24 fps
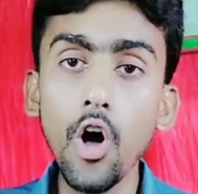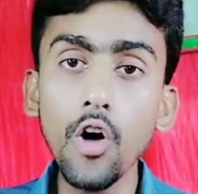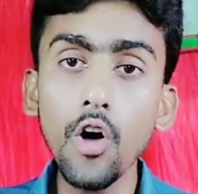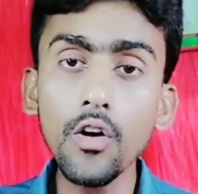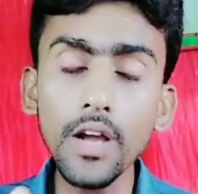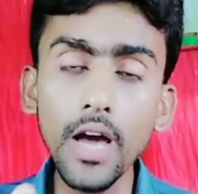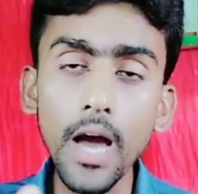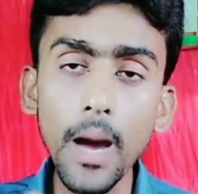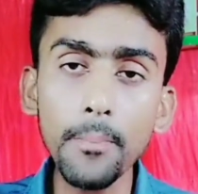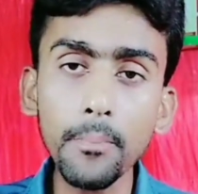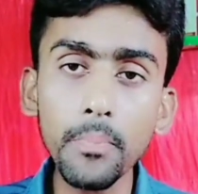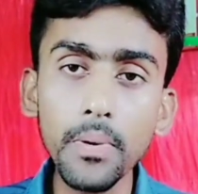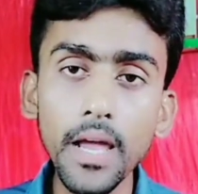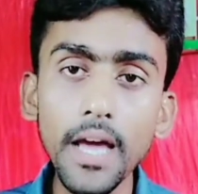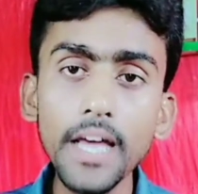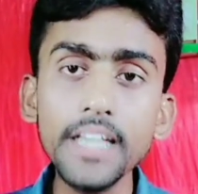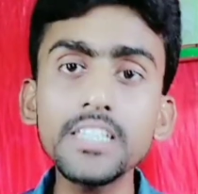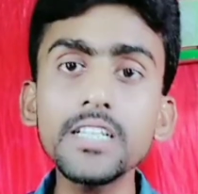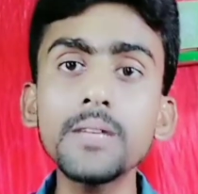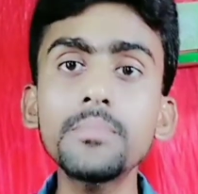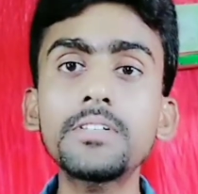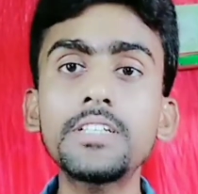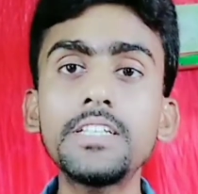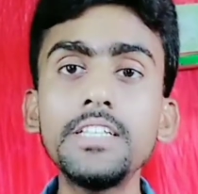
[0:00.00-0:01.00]
और
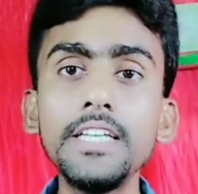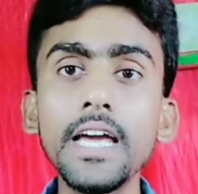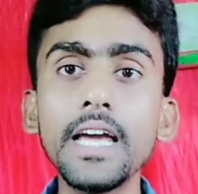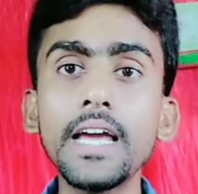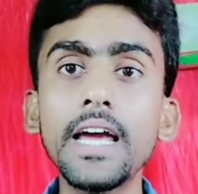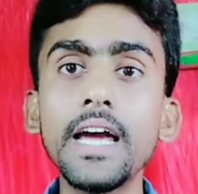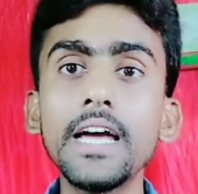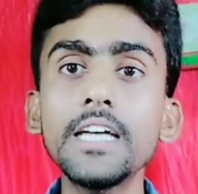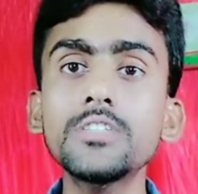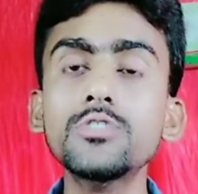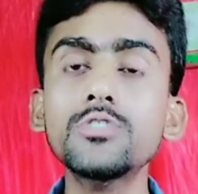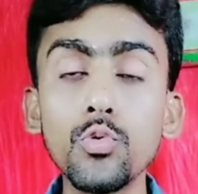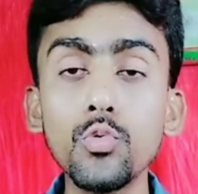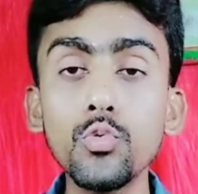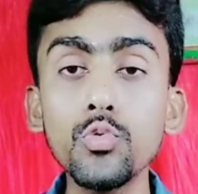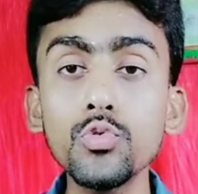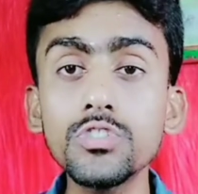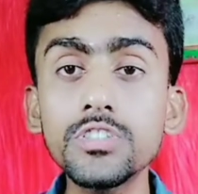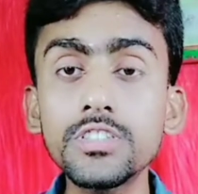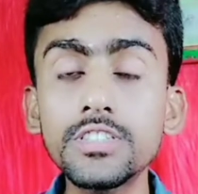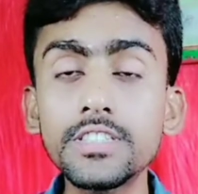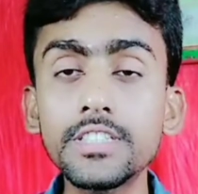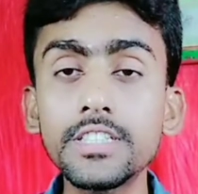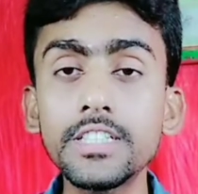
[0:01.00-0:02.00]
अप्लाई जब किए गए तो
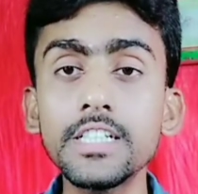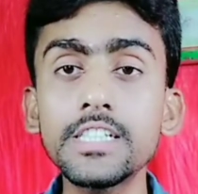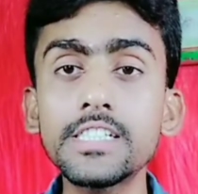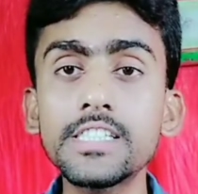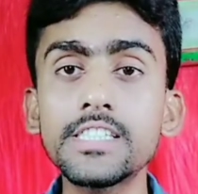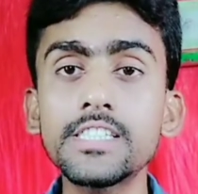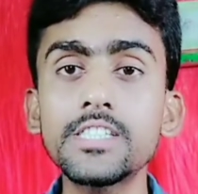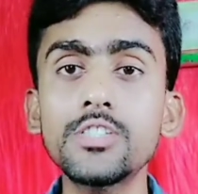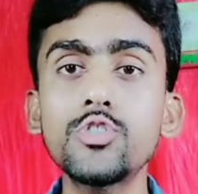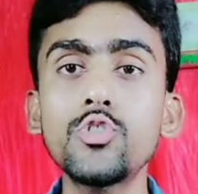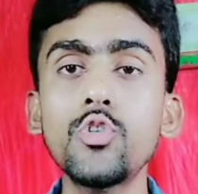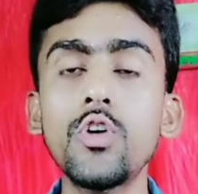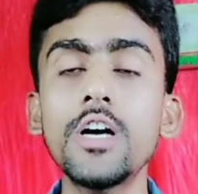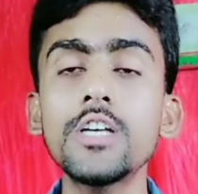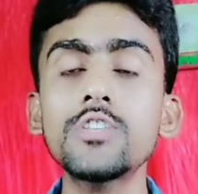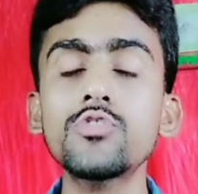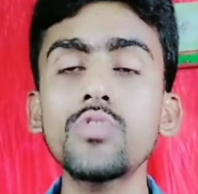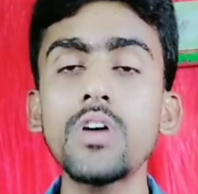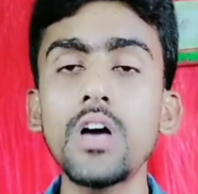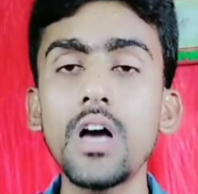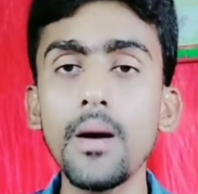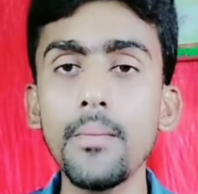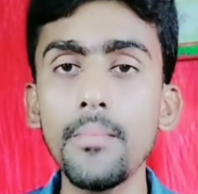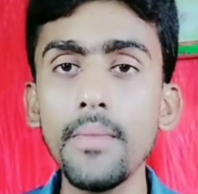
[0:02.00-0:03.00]
उस ट्रिक्स से जो है
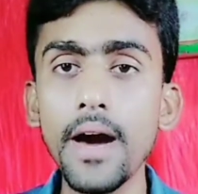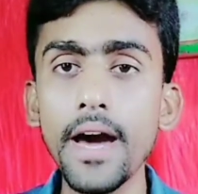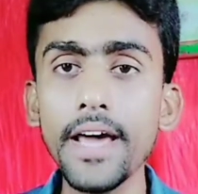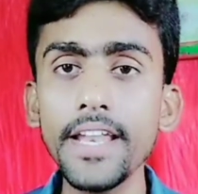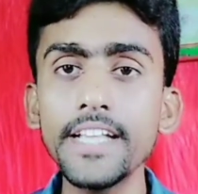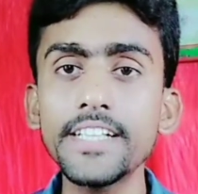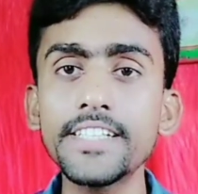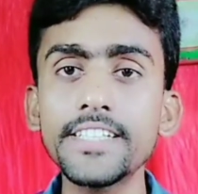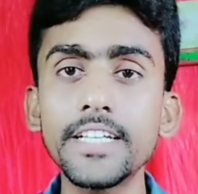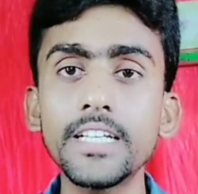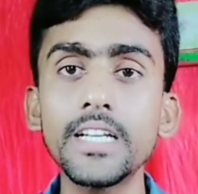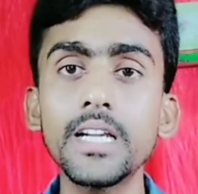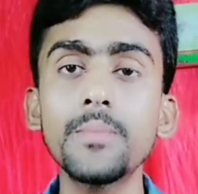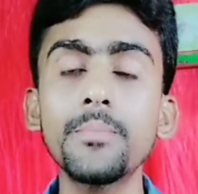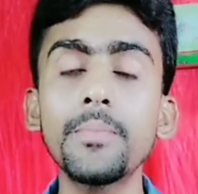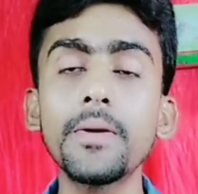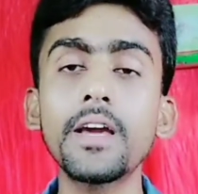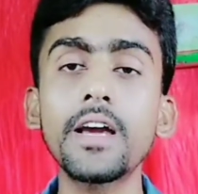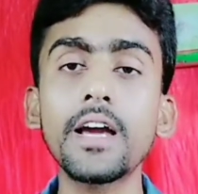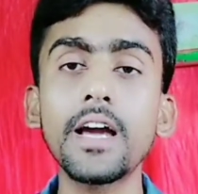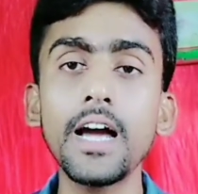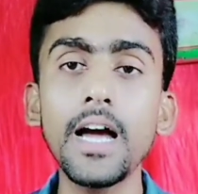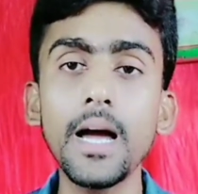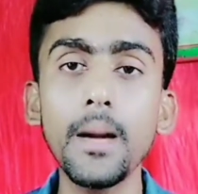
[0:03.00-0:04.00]
सो हमारे चैनल पे
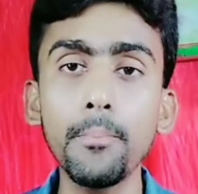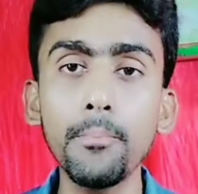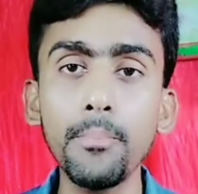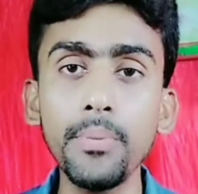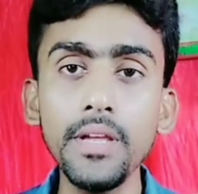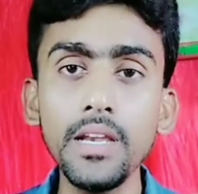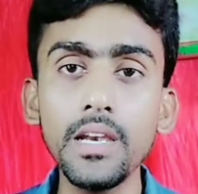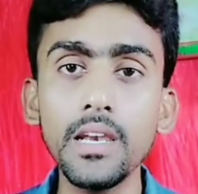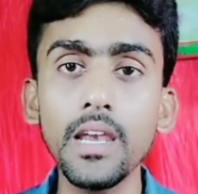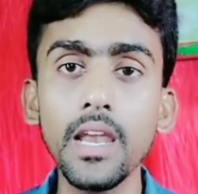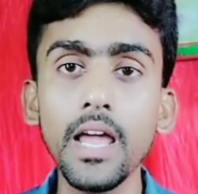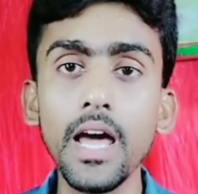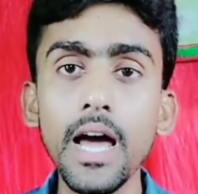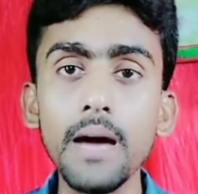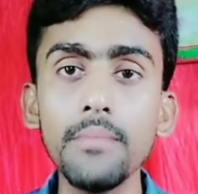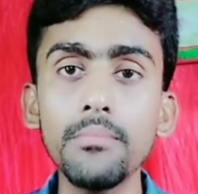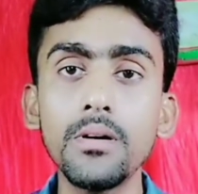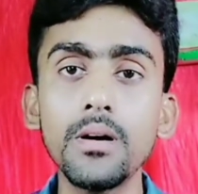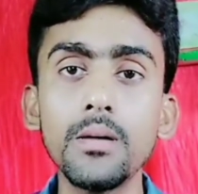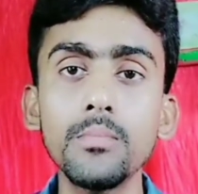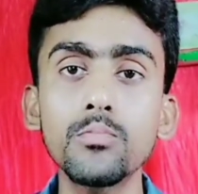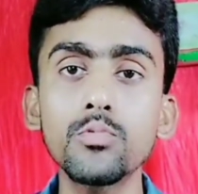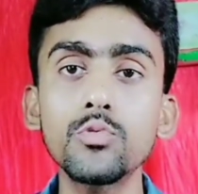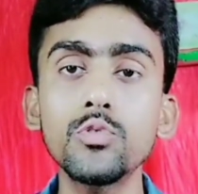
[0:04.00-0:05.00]
काफी लाभ
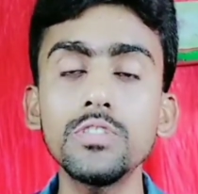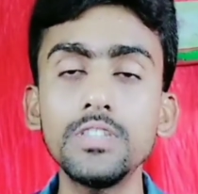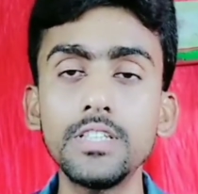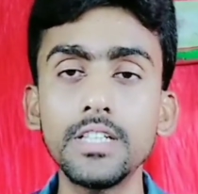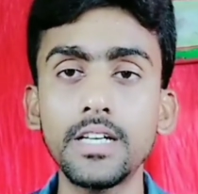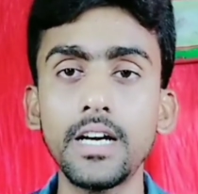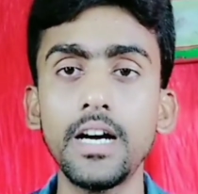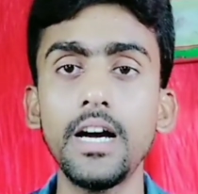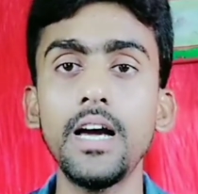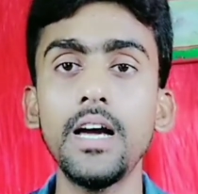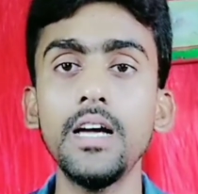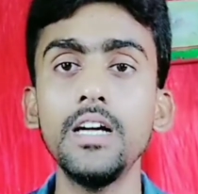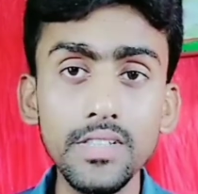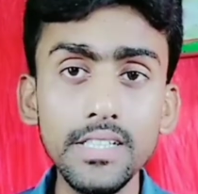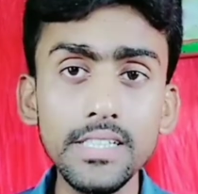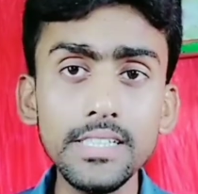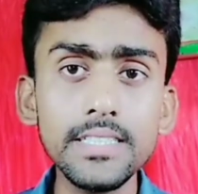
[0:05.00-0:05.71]
हमको दिखा